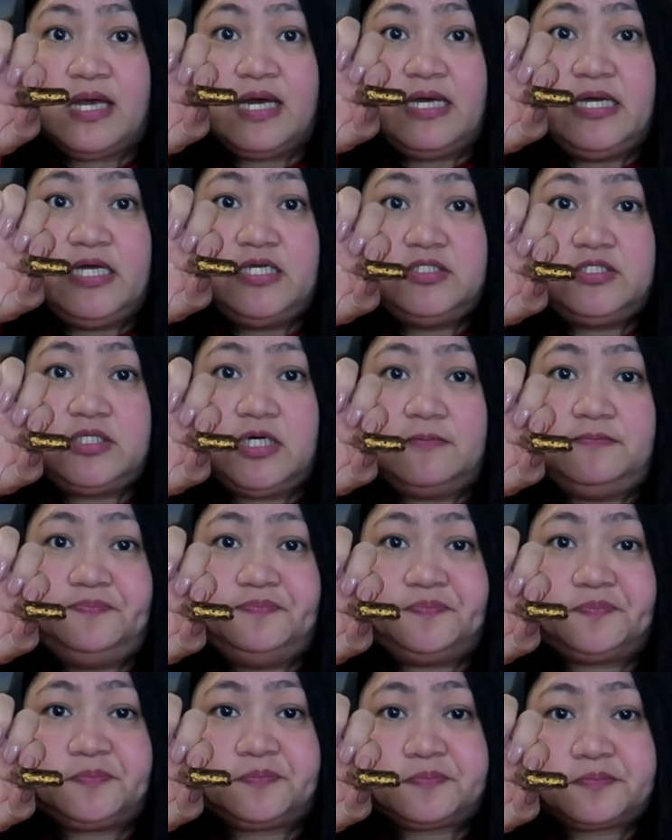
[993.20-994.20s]
Yan siya.
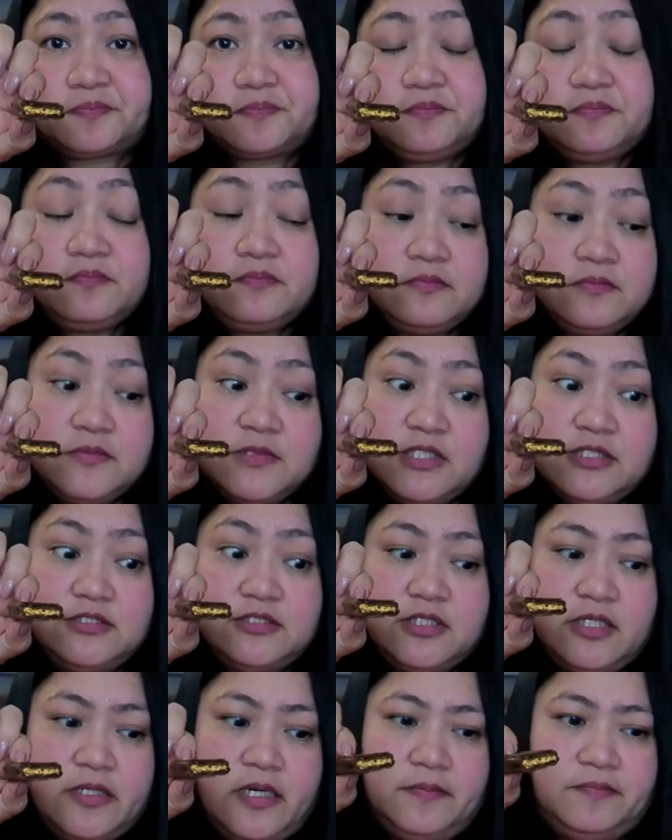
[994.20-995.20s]
Ang
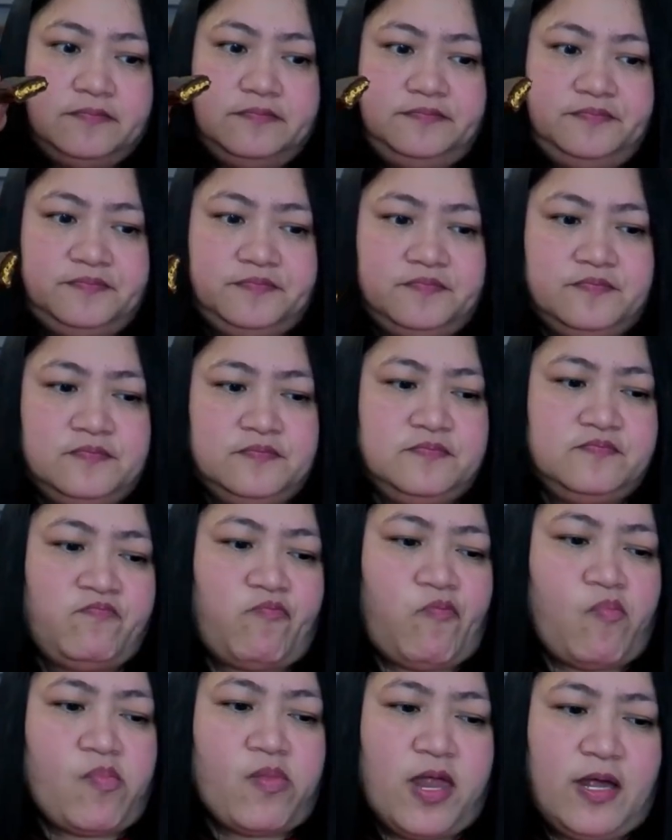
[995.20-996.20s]
sarap.
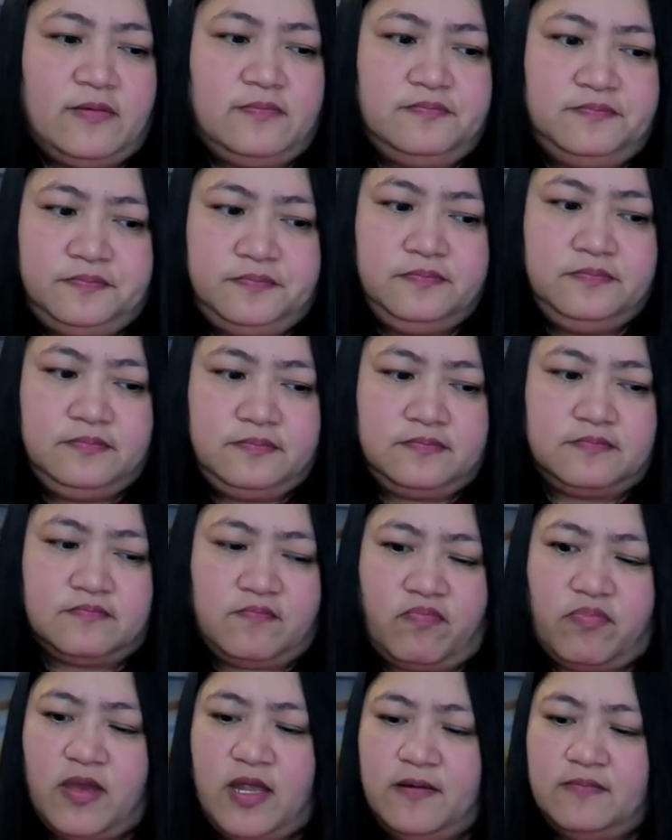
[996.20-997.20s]
Mmm.
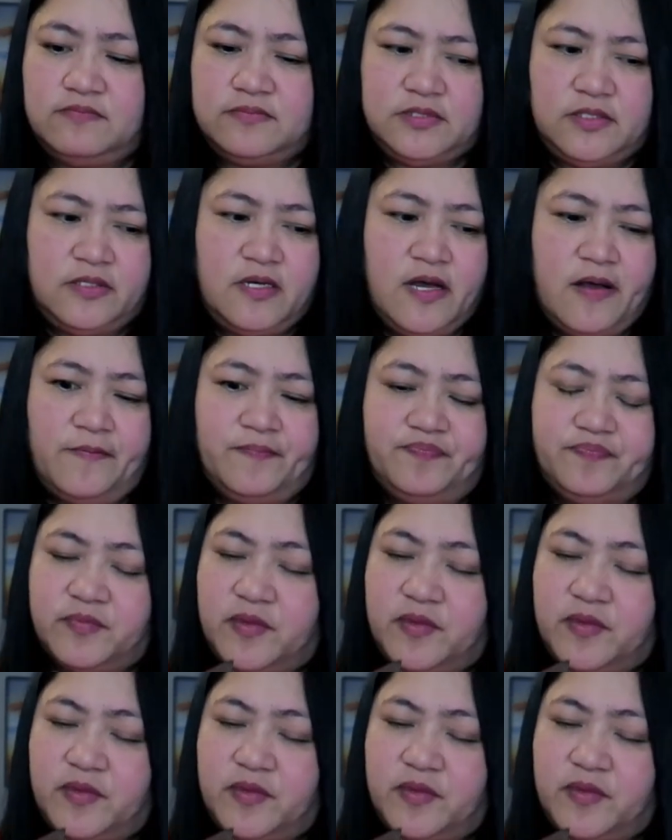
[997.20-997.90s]
Sarap.